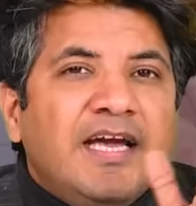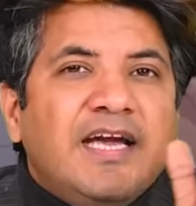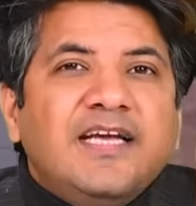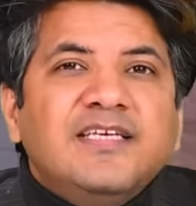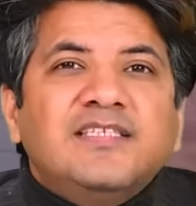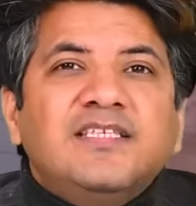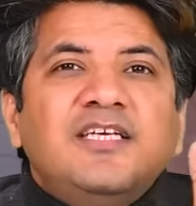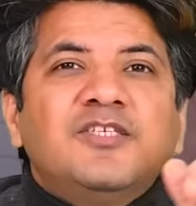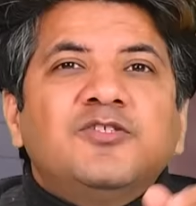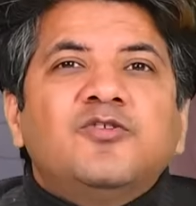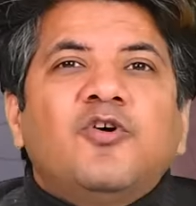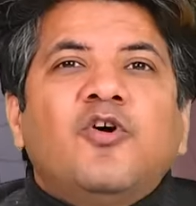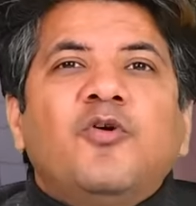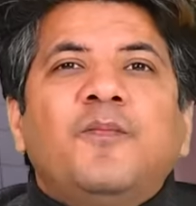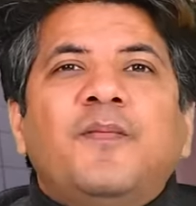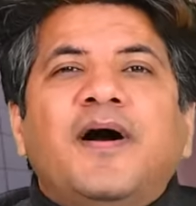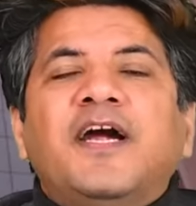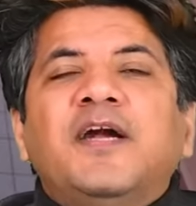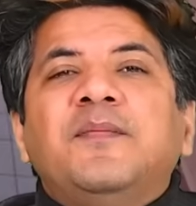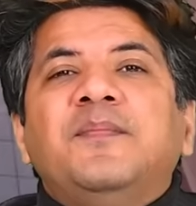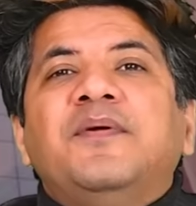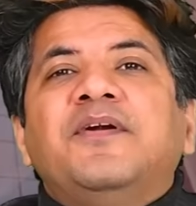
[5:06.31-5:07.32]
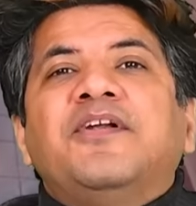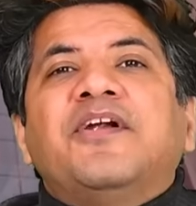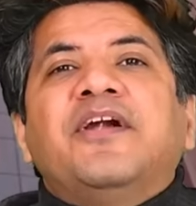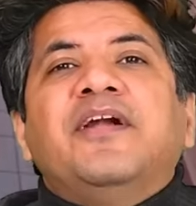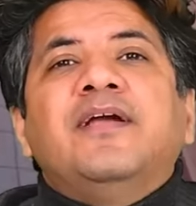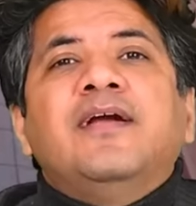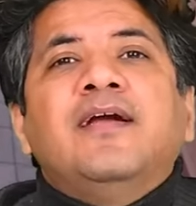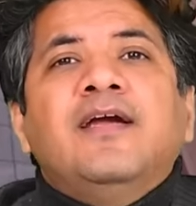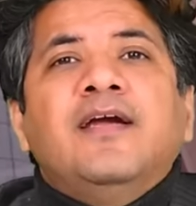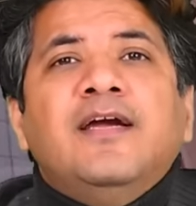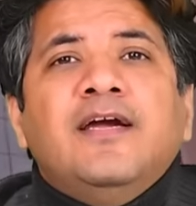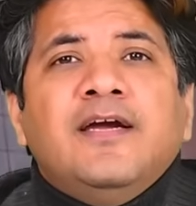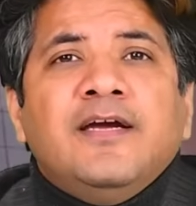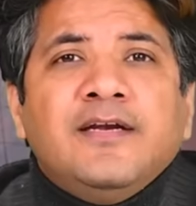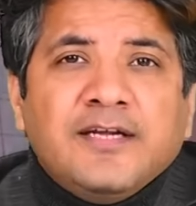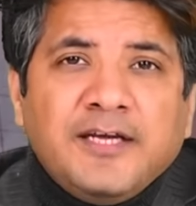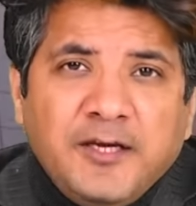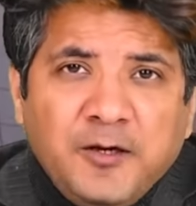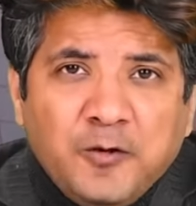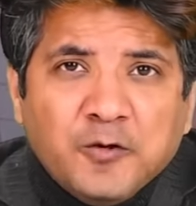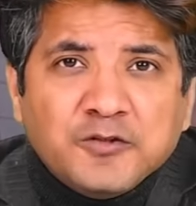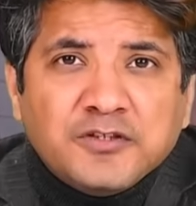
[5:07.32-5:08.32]
इसलिए स्टॉक मार्केट में ट्रेडिंग
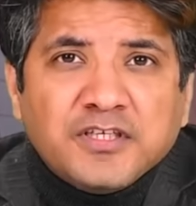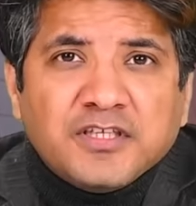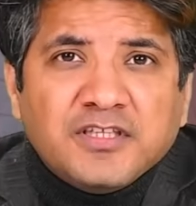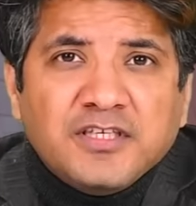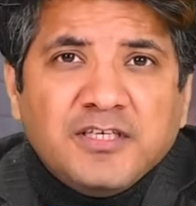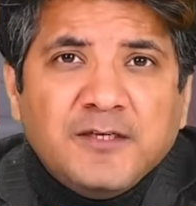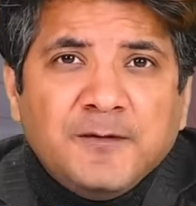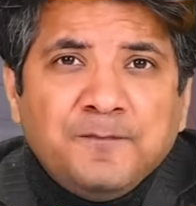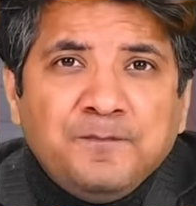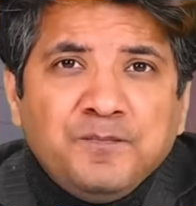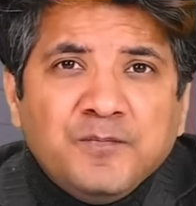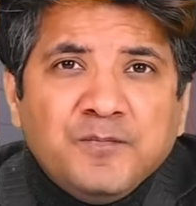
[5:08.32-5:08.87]
नहीं हो सकती